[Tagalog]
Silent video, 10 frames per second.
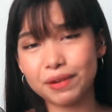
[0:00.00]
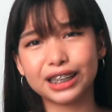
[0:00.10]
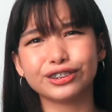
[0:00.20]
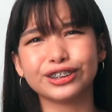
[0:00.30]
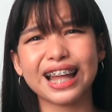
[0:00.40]

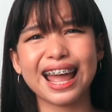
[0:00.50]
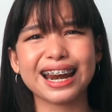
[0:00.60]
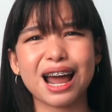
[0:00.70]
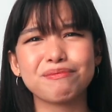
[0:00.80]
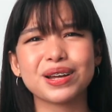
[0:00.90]
Medyo
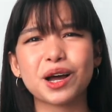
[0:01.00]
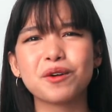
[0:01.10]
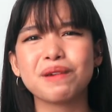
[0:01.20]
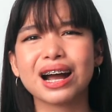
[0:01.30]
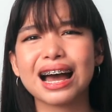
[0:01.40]
nahirapan
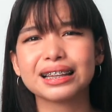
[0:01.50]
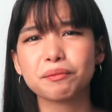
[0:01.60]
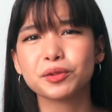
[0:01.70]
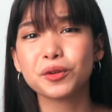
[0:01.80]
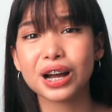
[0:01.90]
ako
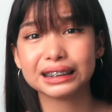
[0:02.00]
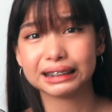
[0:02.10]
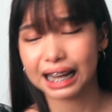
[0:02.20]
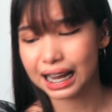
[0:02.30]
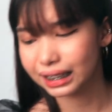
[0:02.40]
maghanap ng
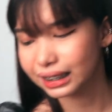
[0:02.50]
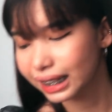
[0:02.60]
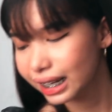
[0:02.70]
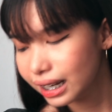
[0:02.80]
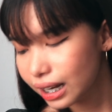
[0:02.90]
ganyan.
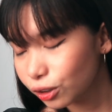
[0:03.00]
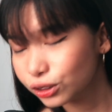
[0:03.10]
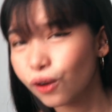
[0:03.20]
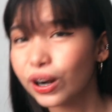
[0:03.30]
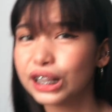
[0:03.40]
Kasi
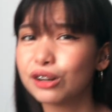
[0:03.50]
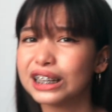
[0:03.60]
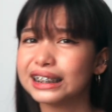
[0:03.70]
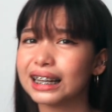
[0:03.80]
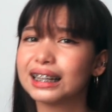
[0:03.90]
gusto ko rin ng
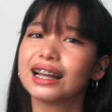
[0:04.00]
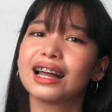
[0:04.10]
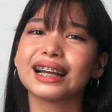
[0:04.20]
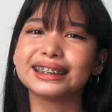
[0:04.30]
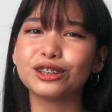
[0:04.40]
ganyan.
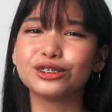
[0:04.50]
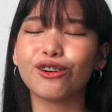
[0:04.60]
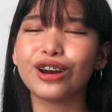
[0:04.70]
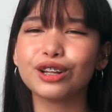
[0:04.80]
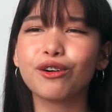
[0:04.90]
Kasi
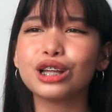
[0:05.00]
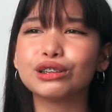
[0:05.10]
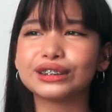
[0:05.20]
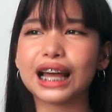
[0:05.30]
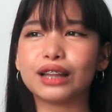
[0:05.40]
gusto ko rin ng
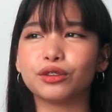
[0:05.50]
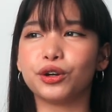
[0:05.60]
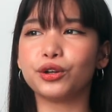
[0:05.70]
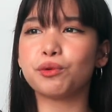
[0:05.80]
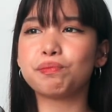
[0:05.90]
ganong
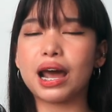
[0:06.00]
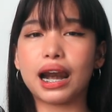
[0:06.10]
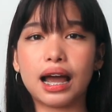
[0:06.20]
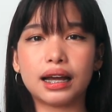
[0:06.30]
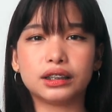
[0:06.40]
sando. Yung
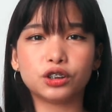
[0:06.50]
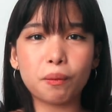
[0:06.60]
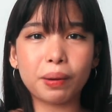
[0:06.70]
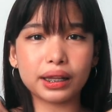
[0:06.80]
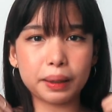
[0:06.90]
parang
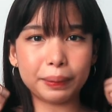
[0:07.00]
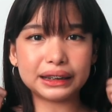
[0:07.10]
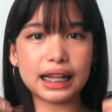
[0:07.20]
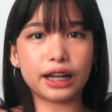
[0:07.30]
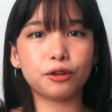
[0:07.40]
sobrang
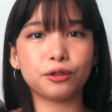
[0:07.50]
nipis lang.